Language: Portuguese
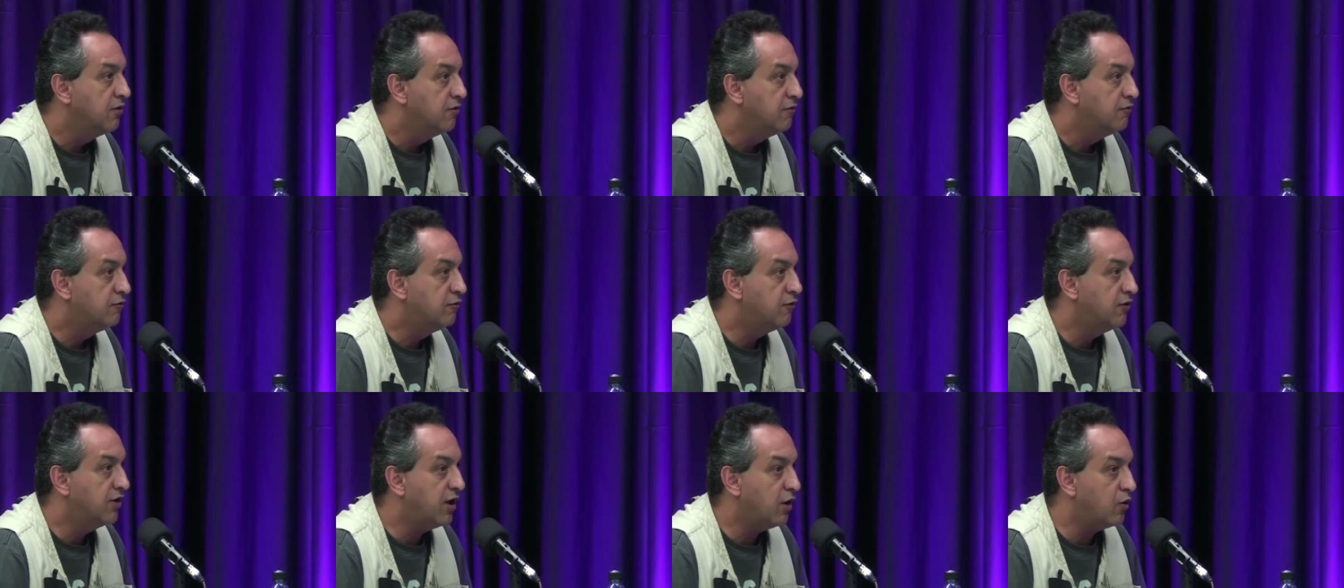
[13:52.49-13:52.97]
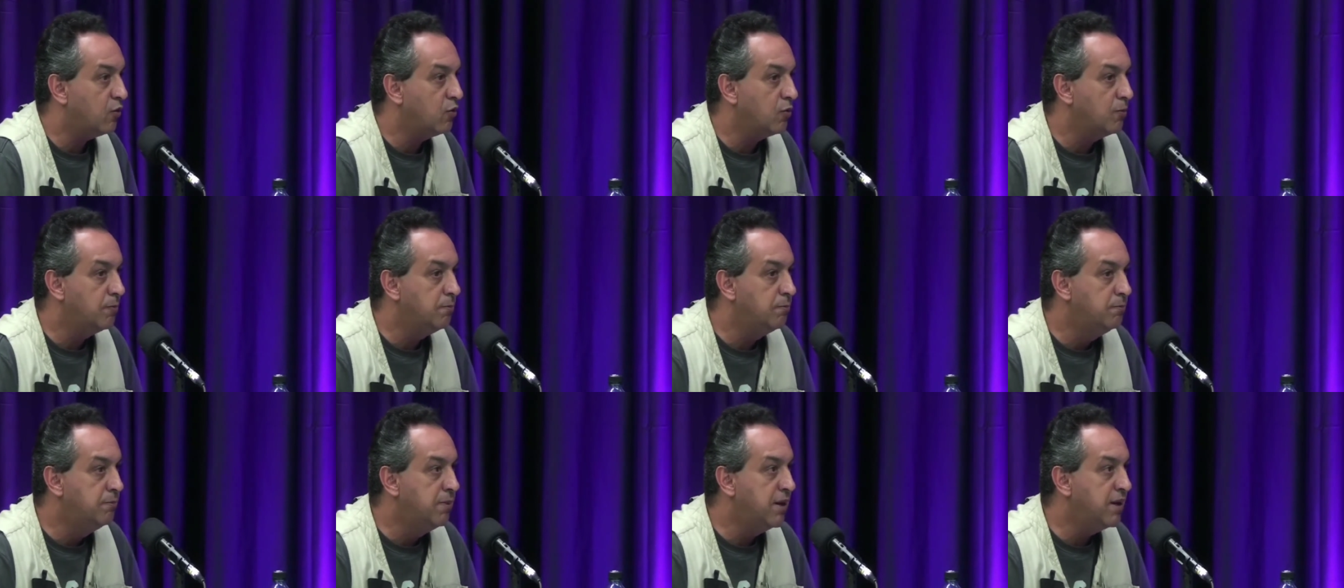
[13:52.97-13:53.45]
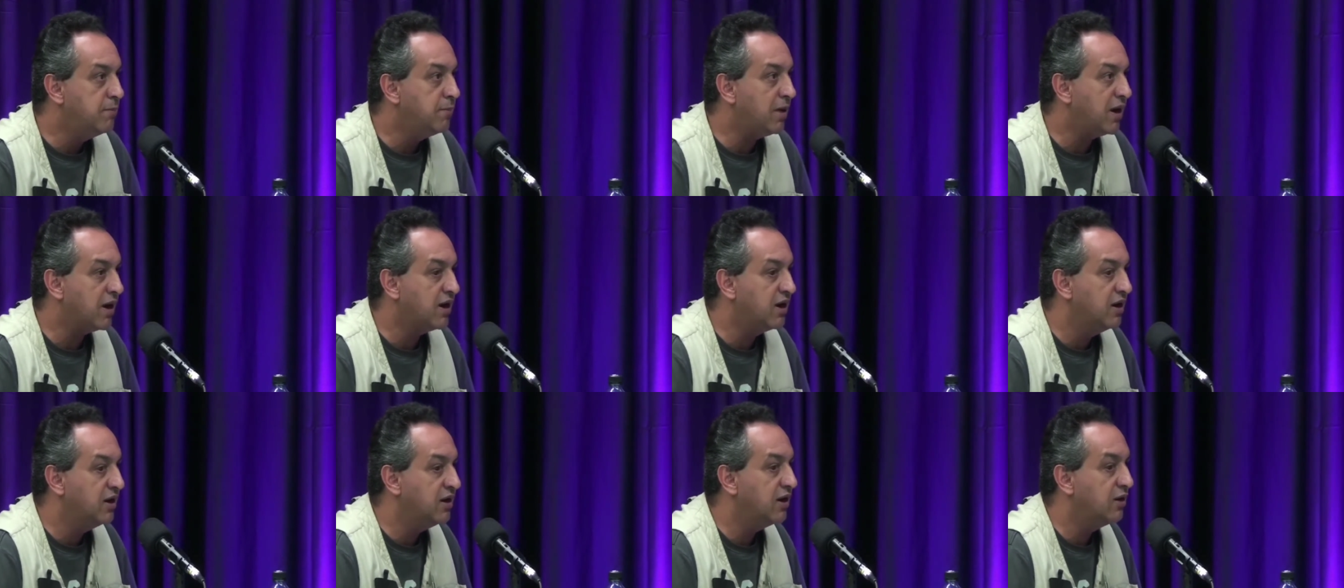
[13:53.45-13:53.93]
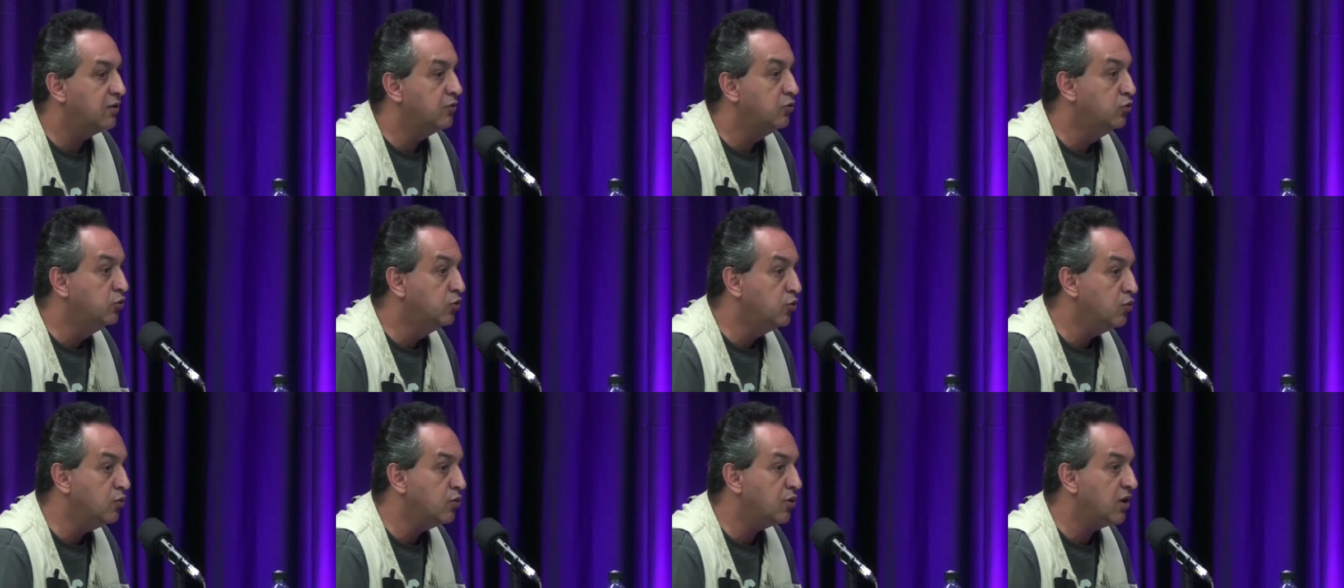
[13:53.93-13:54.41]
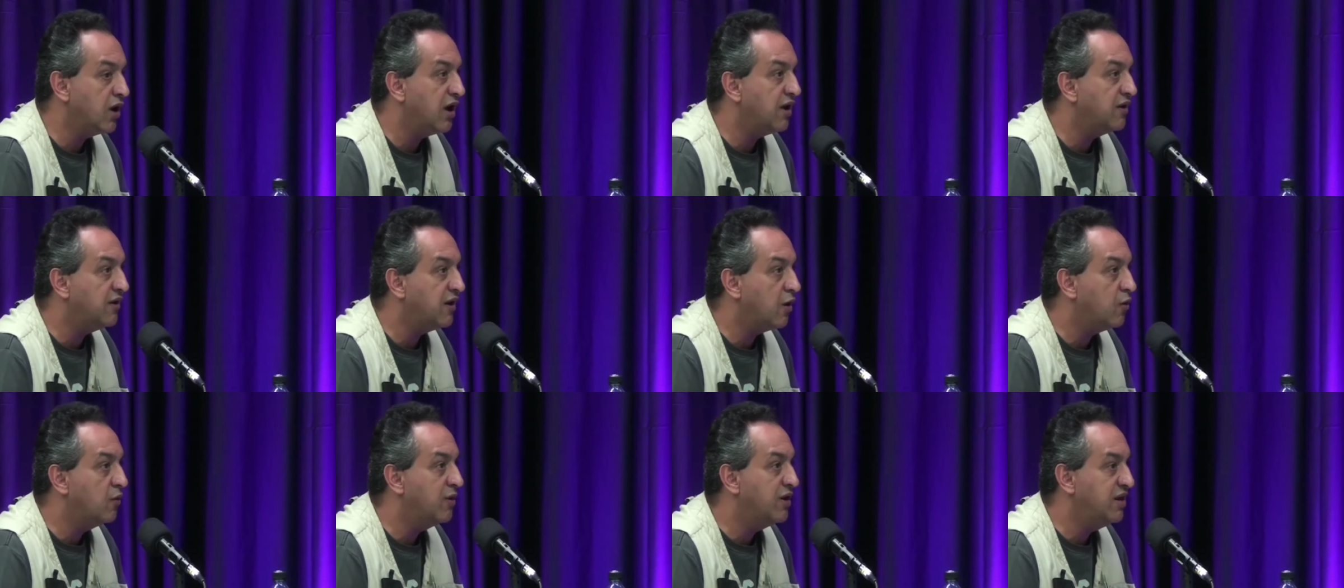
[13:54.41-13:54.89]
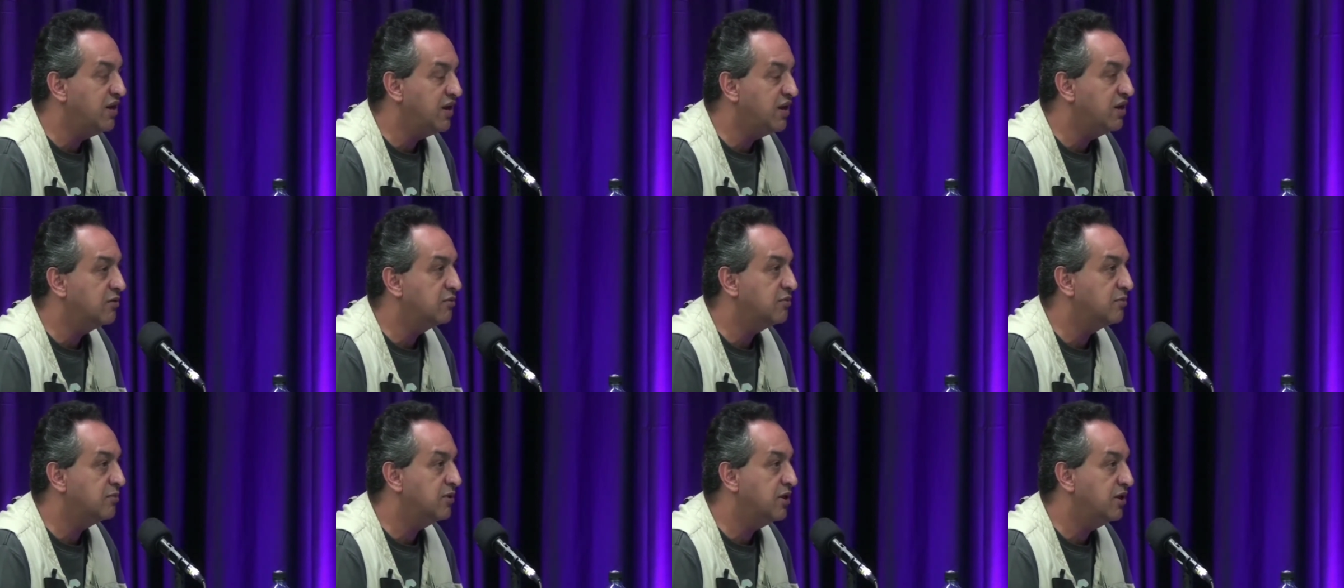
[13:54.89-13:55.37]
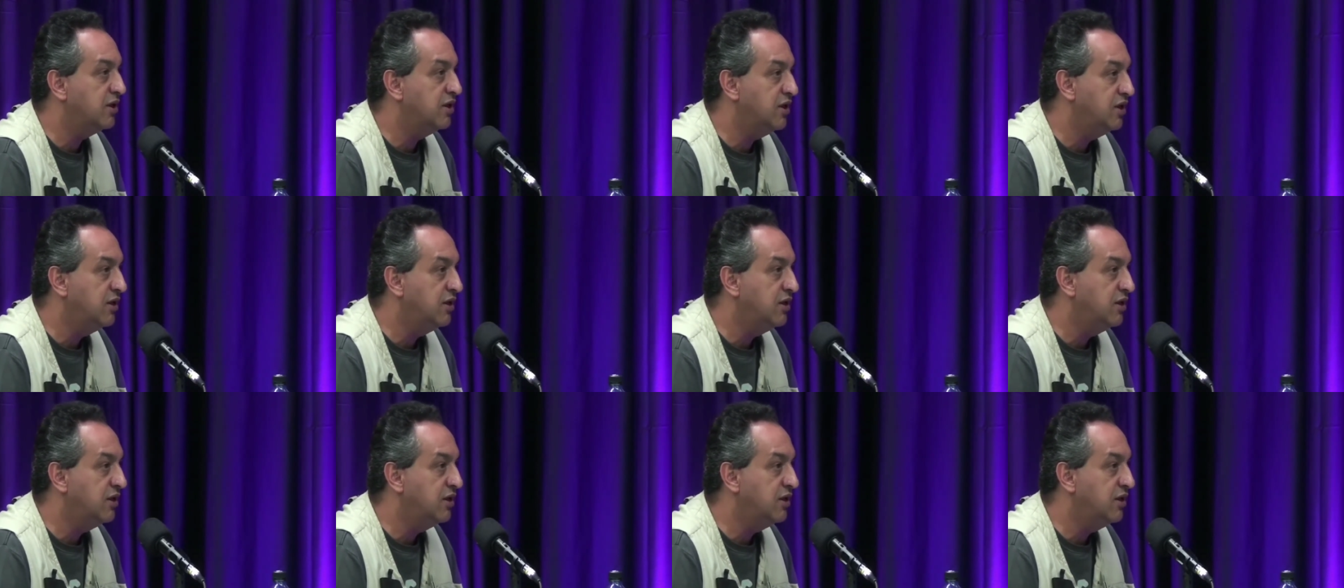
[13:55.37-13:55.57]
foi algo bem bacana. No canal Enigma